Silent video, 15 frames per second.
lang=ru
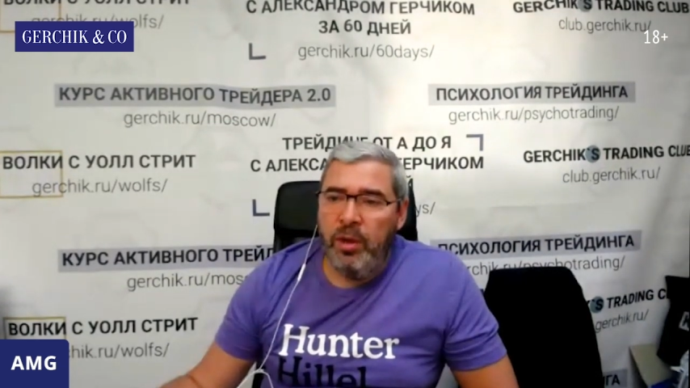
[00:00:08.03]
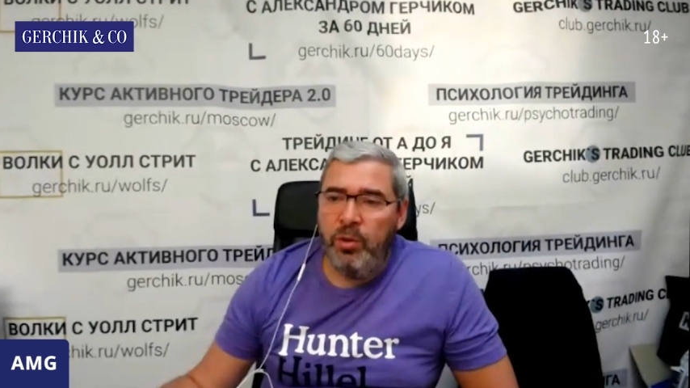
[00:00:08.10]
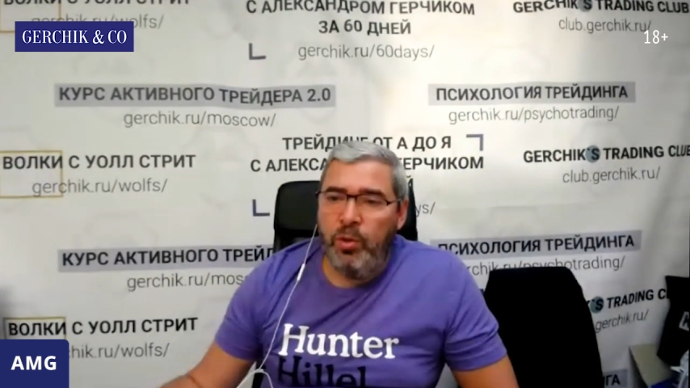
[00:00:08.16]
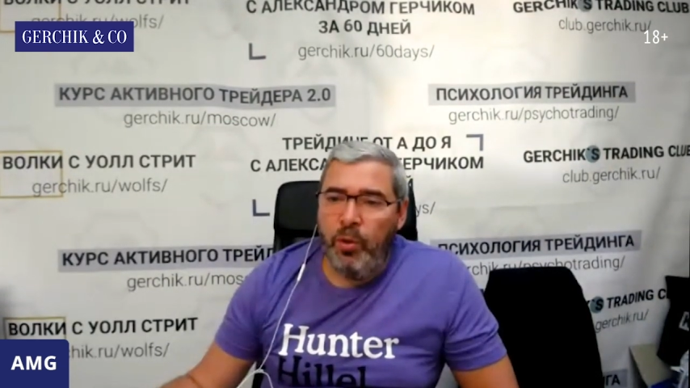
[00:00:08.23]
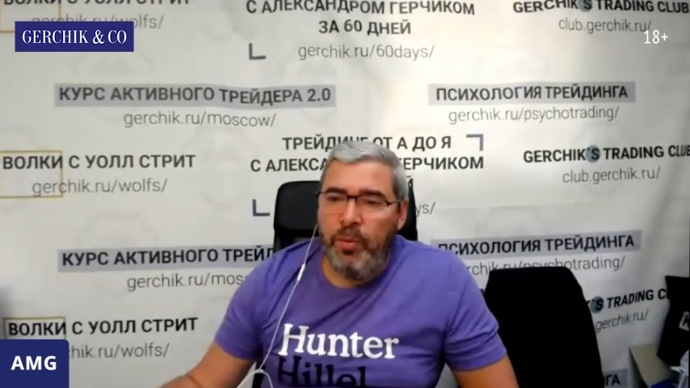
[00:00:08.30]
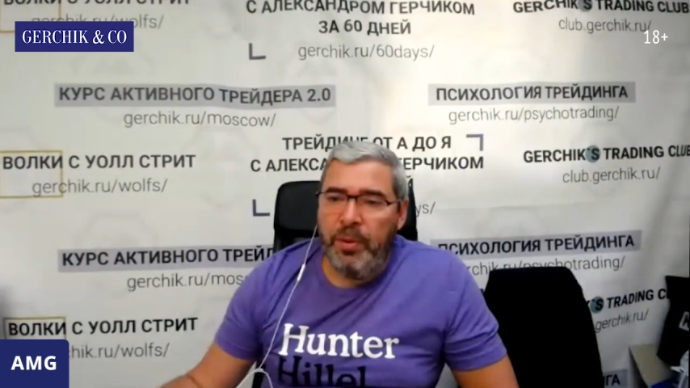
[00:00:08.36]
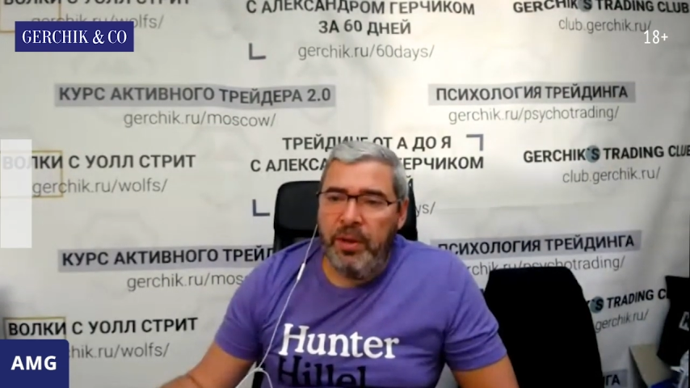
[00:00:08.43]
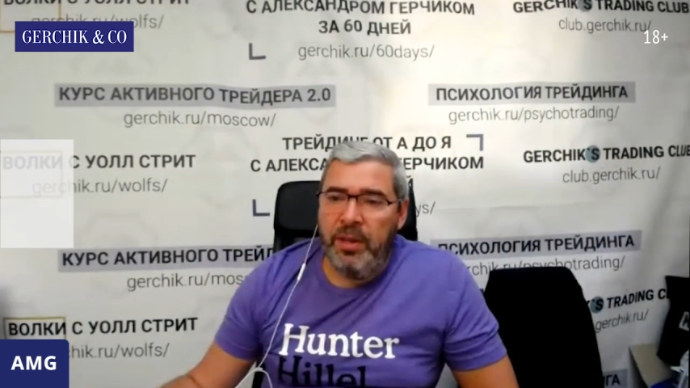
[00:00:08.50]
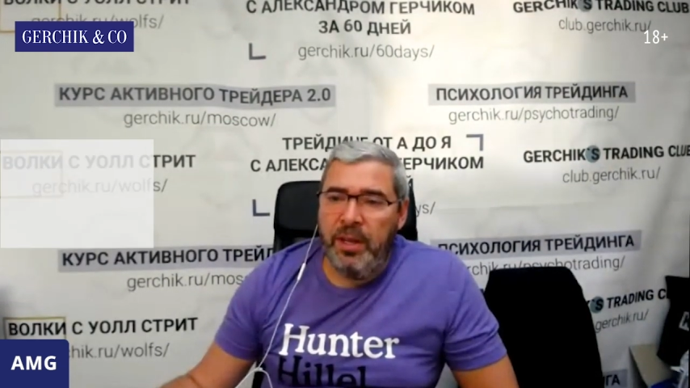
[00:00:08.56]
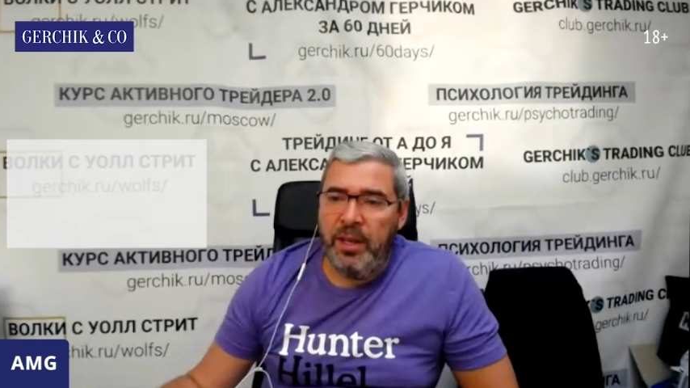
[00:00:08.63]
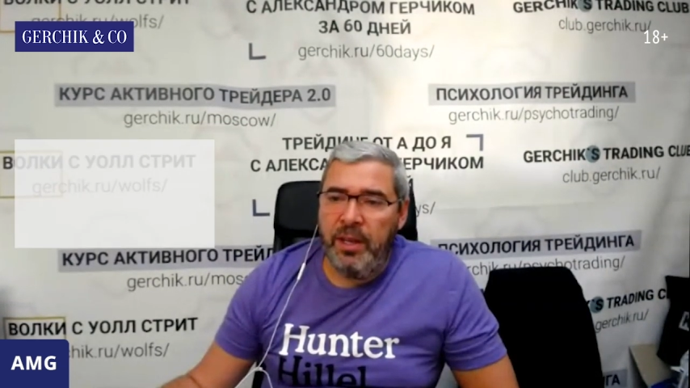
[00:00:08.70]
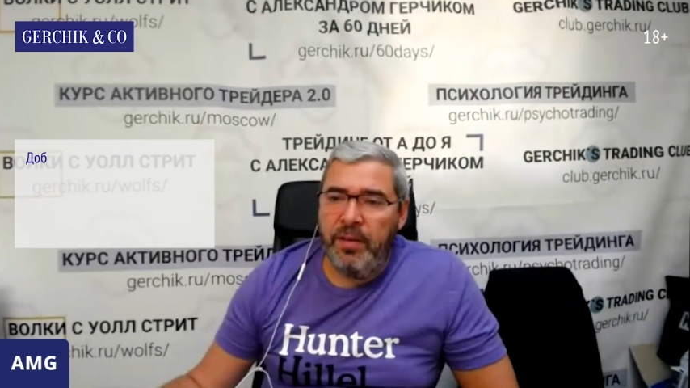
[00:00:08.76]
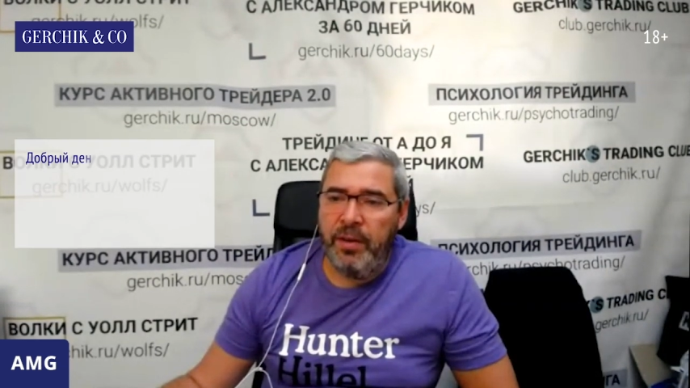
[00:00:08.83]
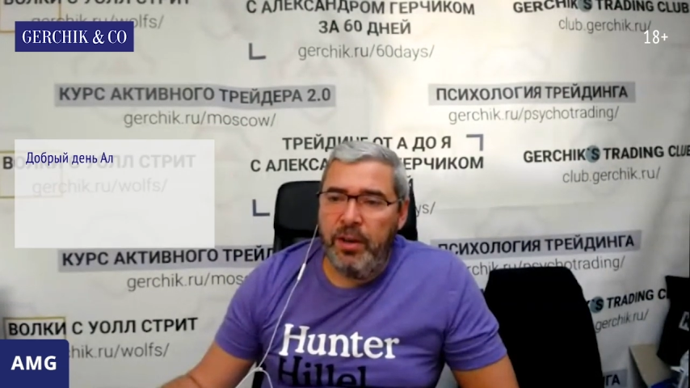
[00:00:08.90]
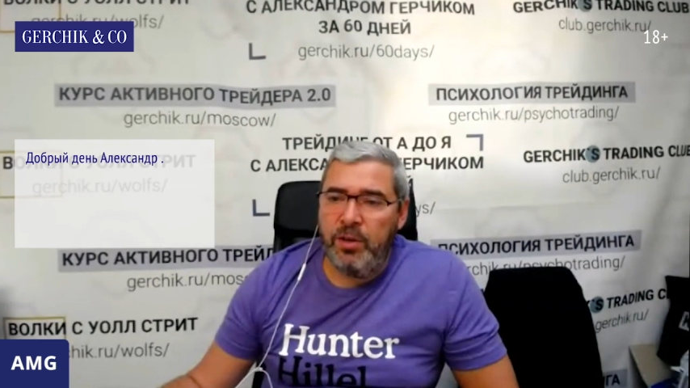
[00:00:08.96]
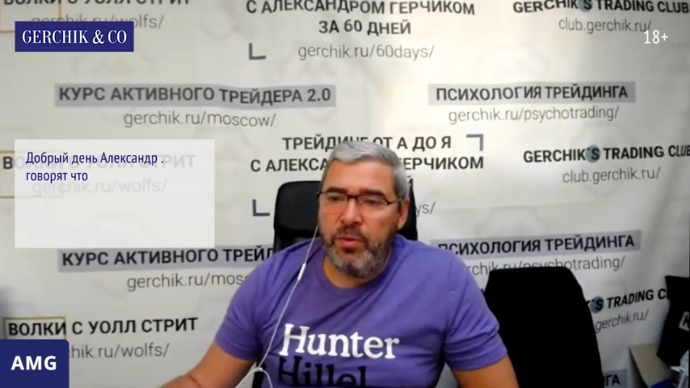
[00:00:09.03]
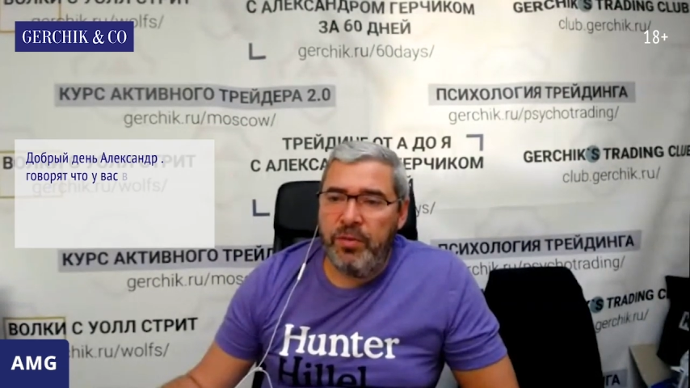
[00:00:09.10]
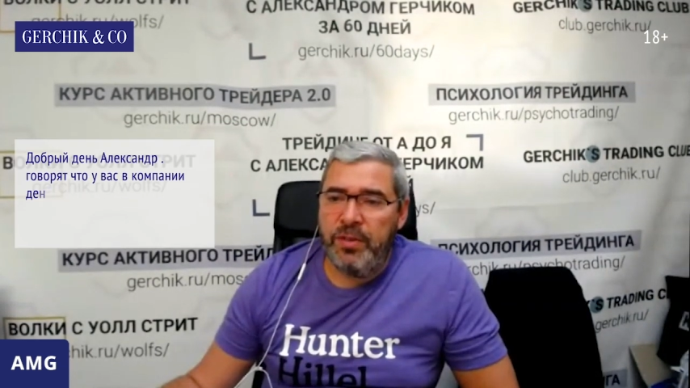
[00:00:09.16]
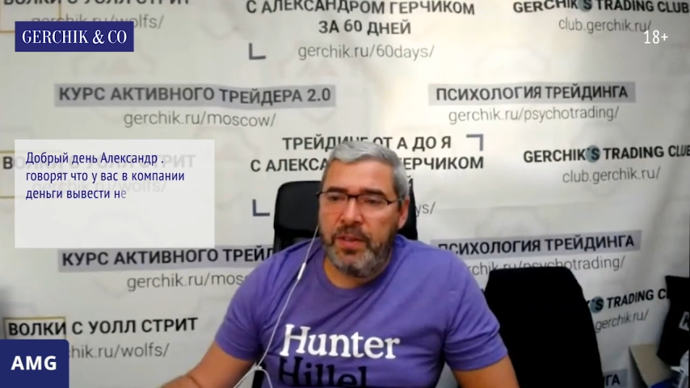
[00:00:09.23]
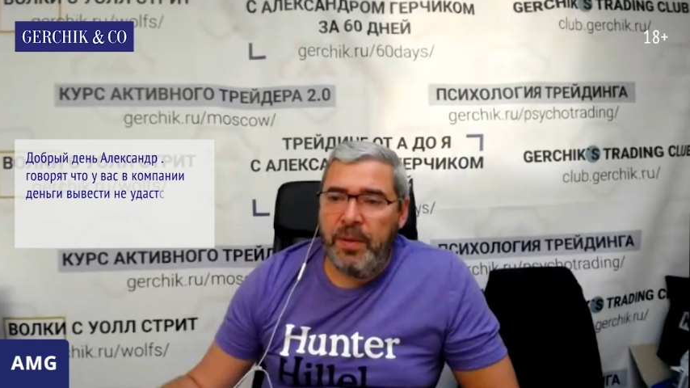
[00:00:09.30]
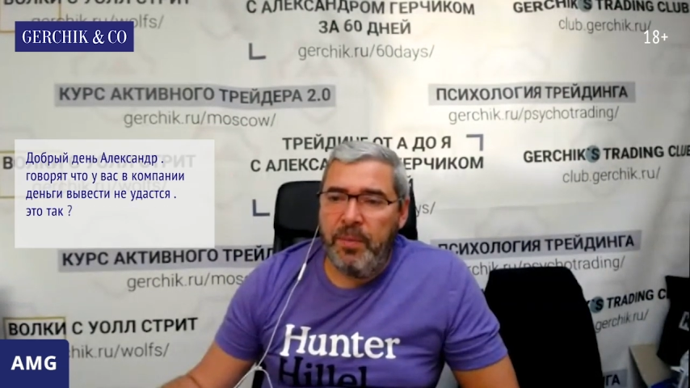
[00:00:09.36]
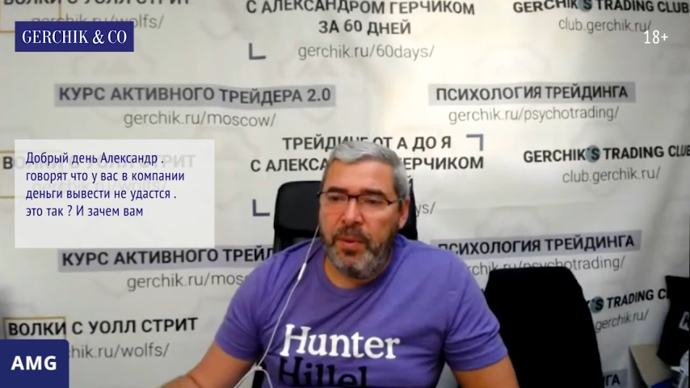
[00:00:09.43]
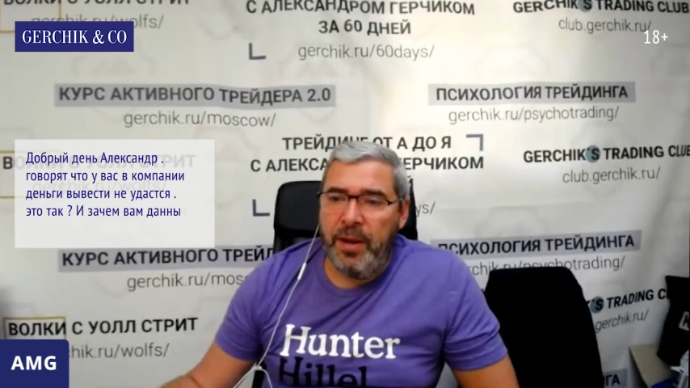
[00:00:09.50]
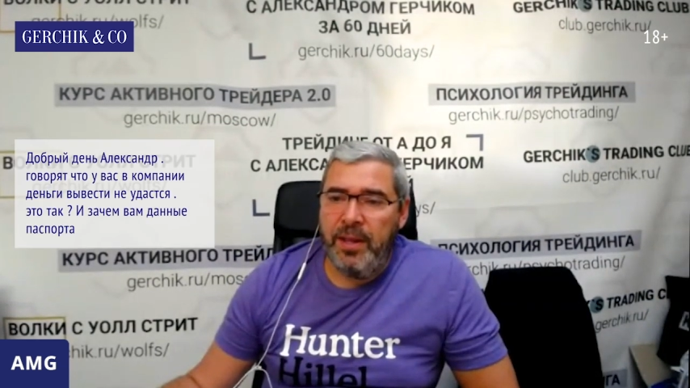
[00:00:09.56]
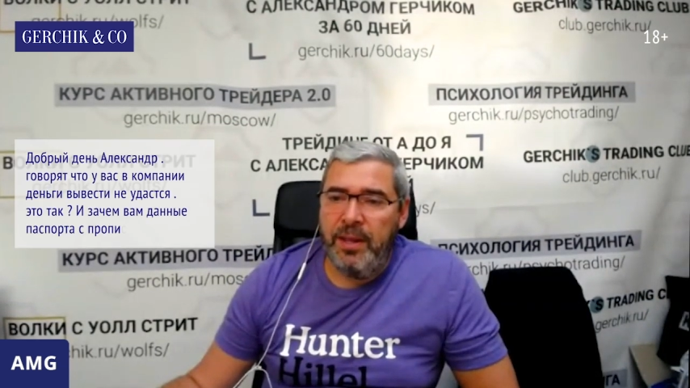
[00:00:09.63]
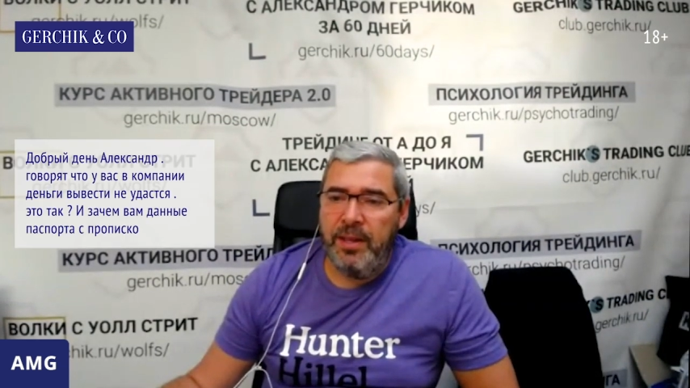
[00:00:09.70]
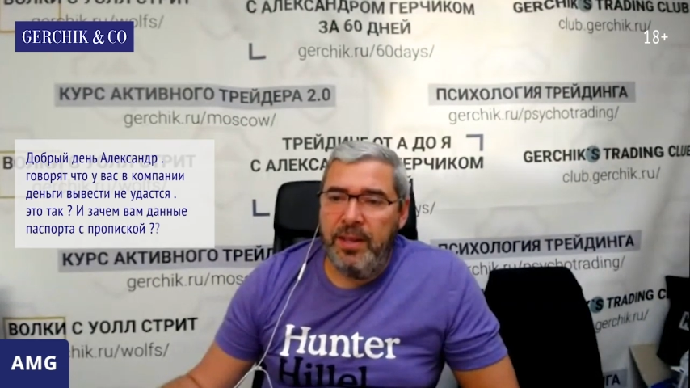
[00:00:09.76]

Добрый день, говорят, что у вас в компании